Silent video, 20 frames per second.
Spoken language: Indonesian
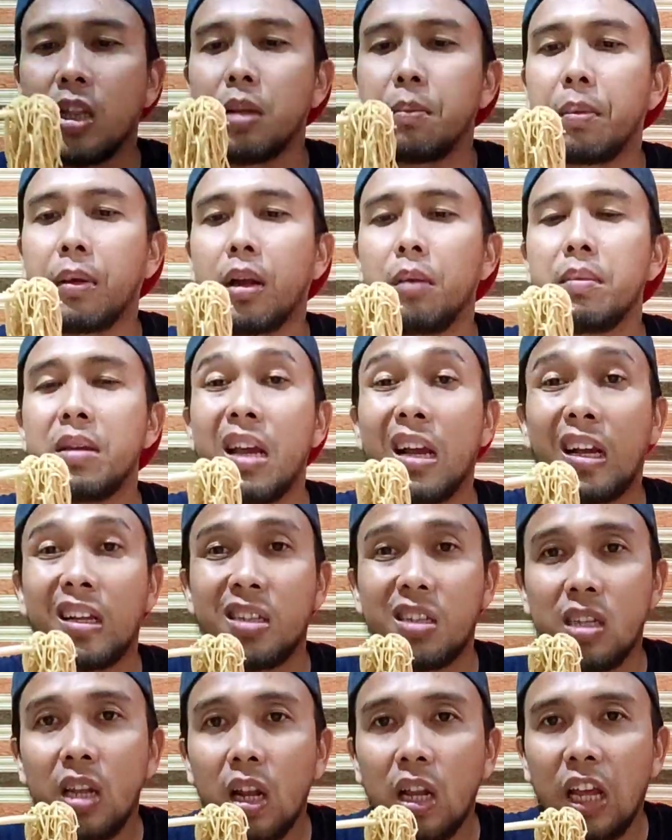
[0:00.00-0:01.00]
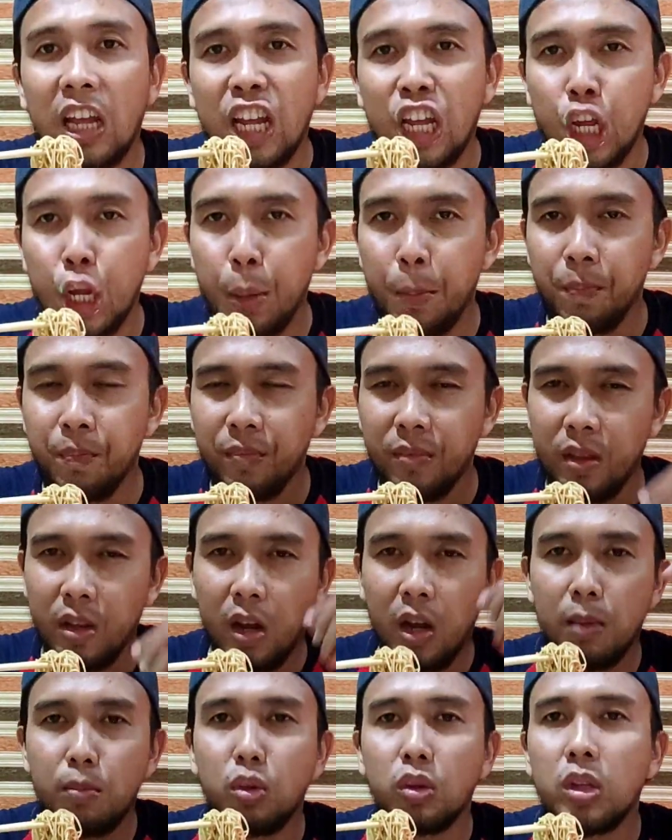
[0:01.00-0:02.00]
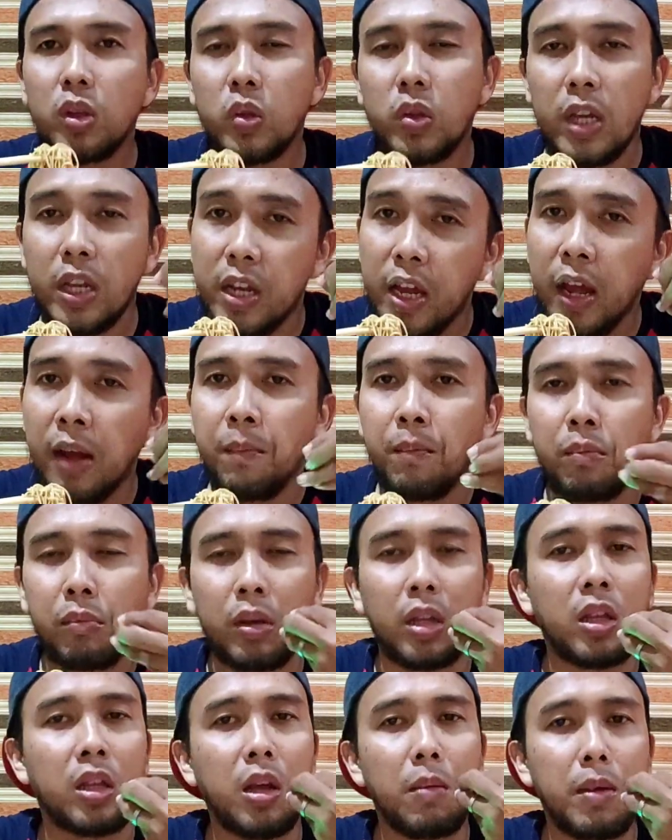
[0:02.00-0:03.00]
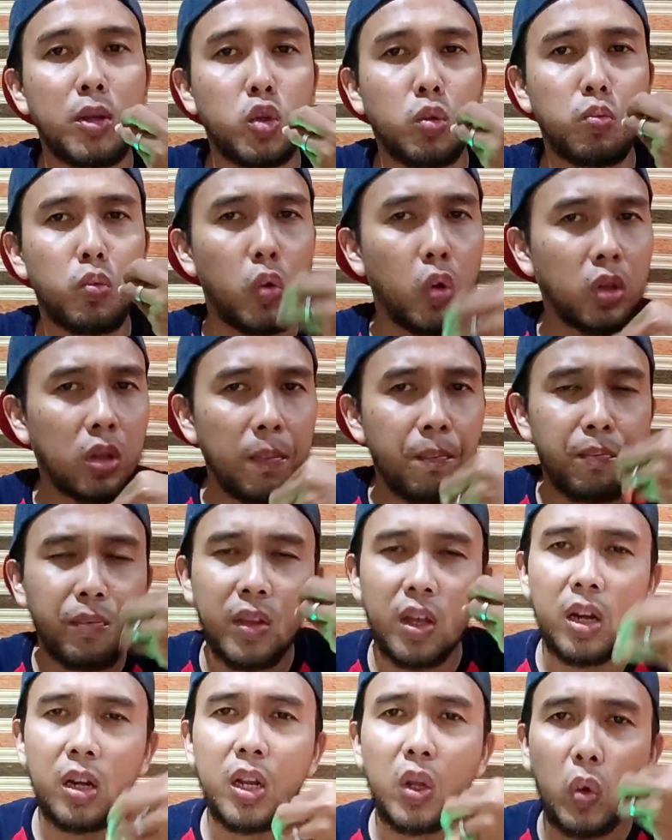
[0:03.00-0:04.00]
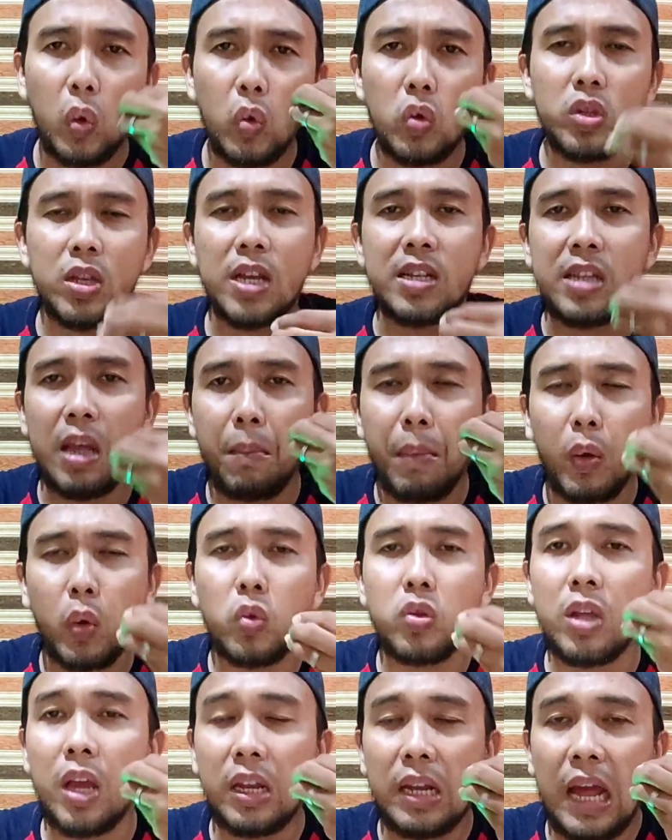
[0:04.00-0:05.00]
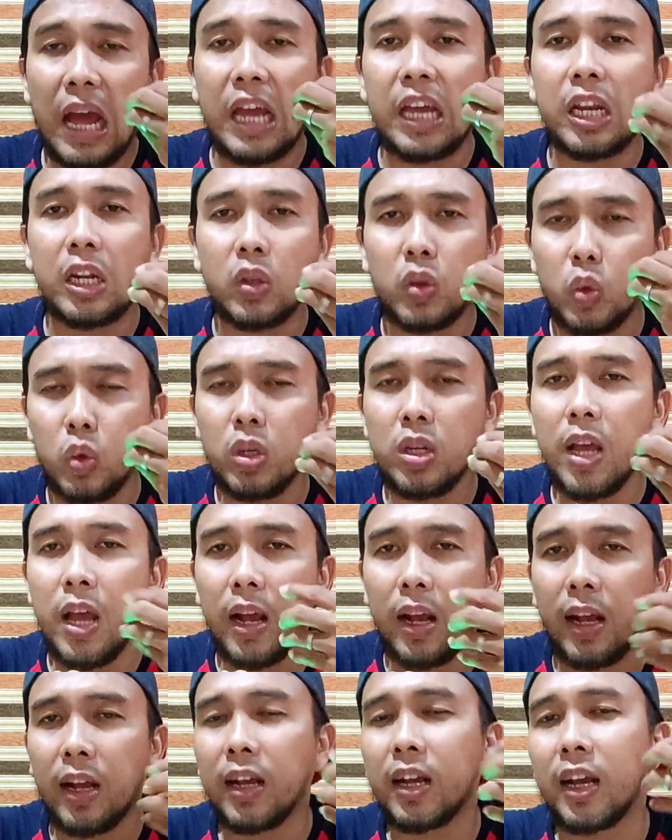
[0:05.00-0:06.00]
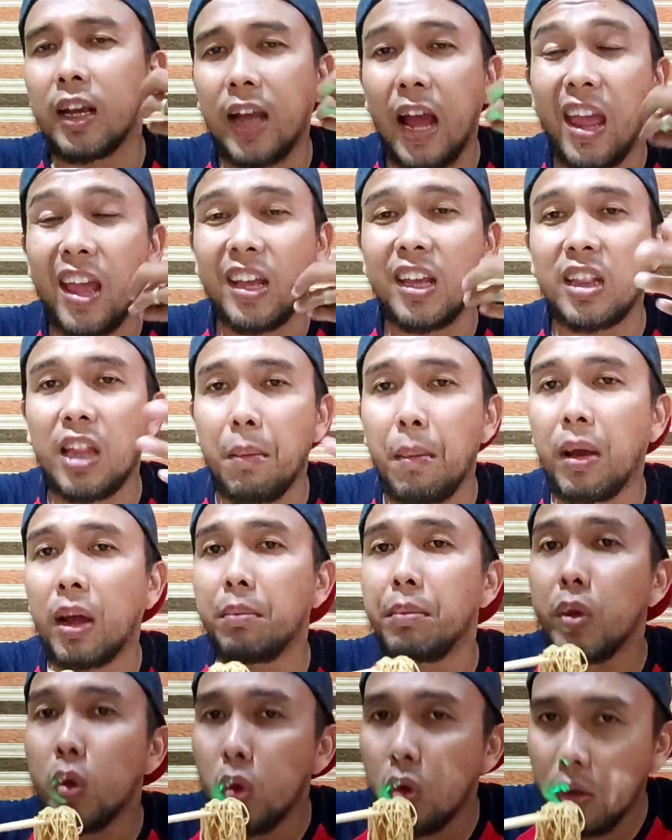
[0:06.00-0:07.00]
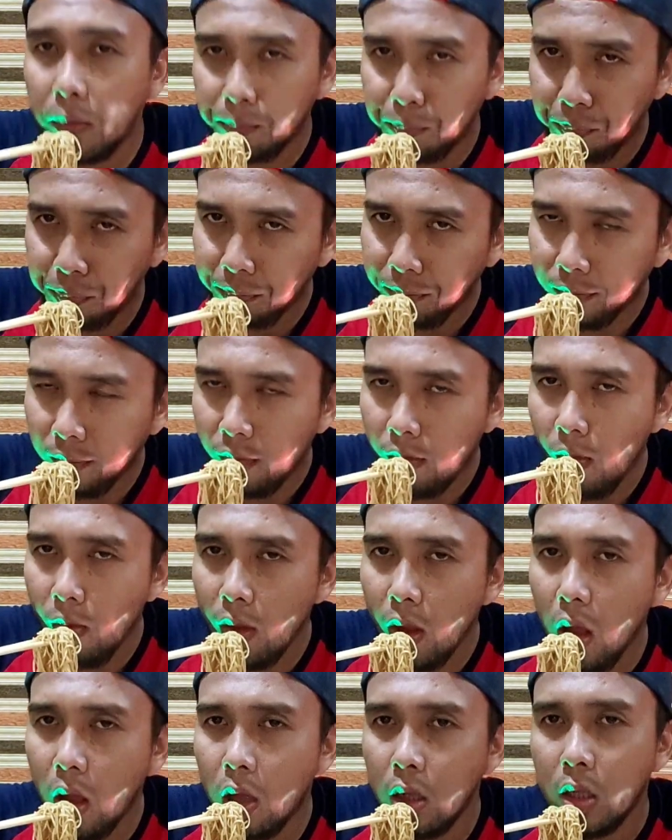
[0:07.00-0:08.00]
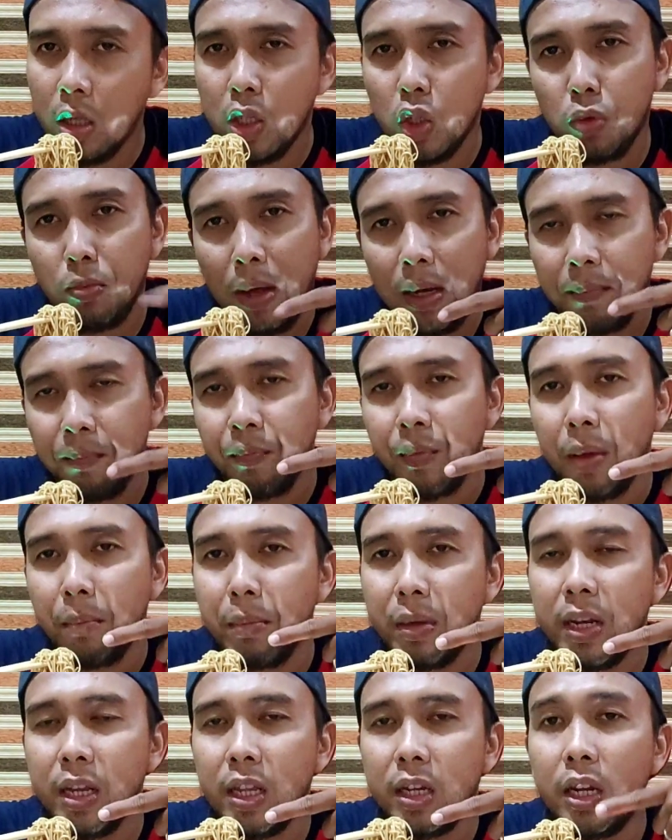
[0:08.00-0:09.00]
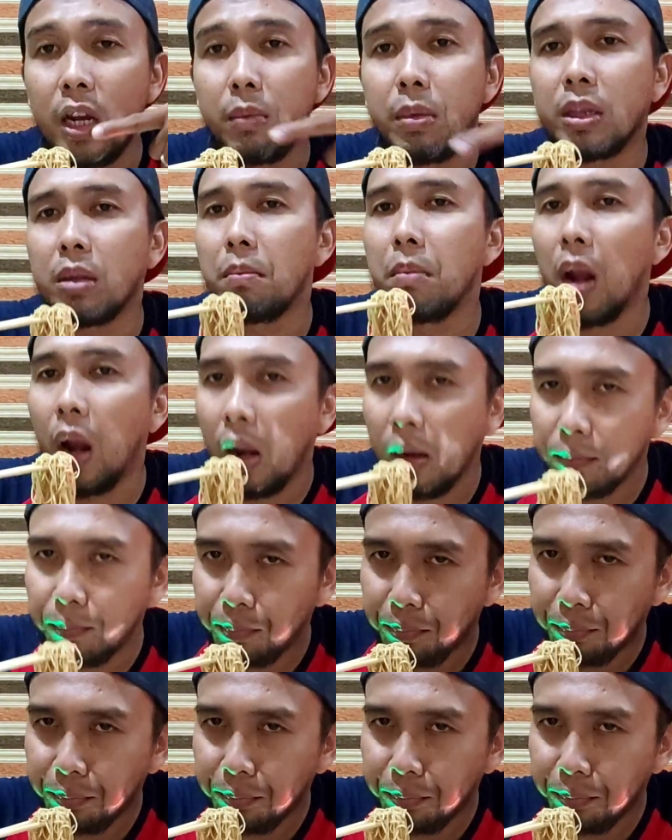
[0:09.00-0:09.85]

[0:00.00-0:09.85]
dia tipikal mie yang kecil ya lembut itu ya dia ketika masuk mulut dikunyah sampai kunyahan akhir tuh dia kayak kita makan bihun cuman bedanya dia lebih tebel